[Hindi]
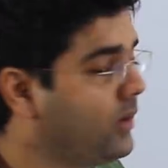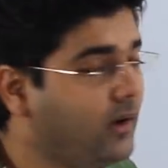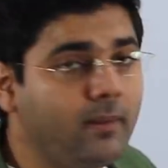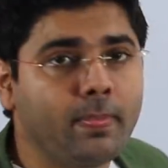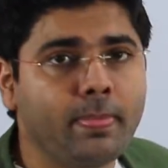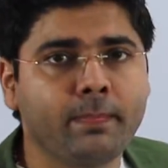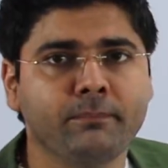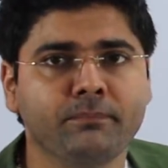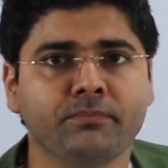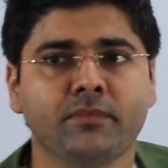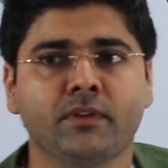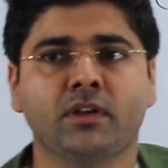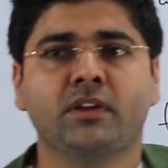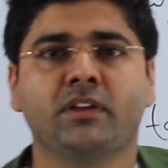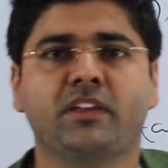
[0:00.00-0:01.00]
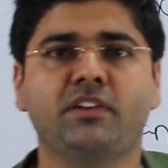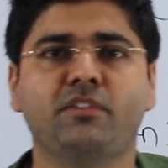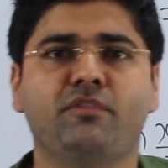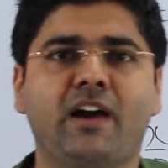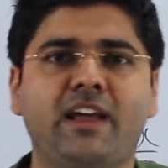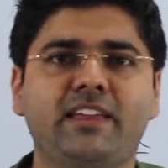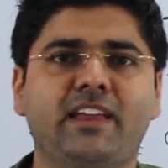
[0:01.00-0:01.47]
होगा कि
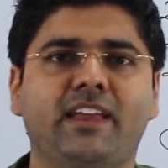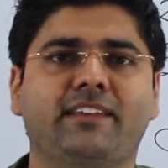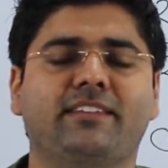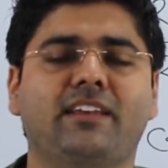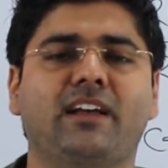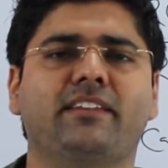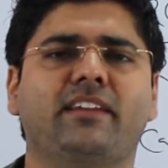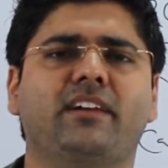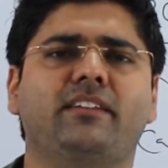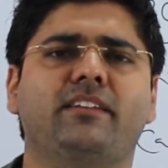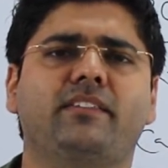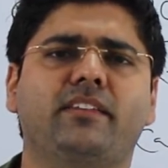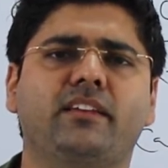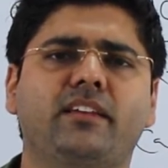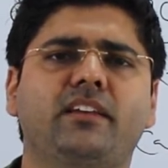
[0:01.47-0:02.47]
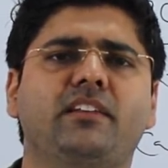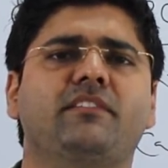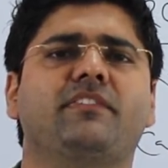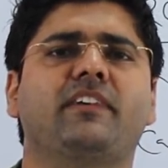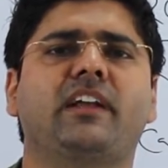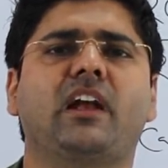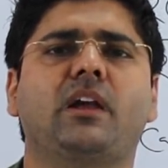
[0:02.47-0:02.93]
y ऐसा आ जाएगा जिससे कि
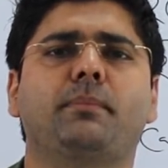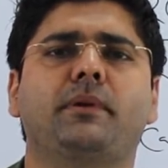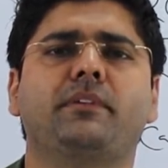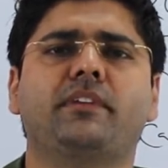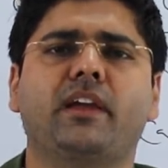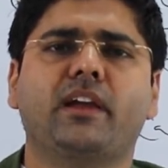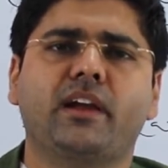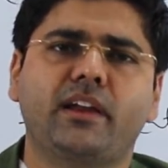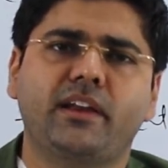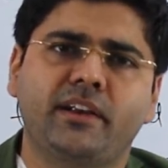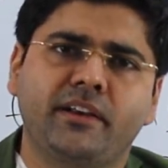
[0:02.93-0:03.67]
इनफाइनाइट बन जाएगा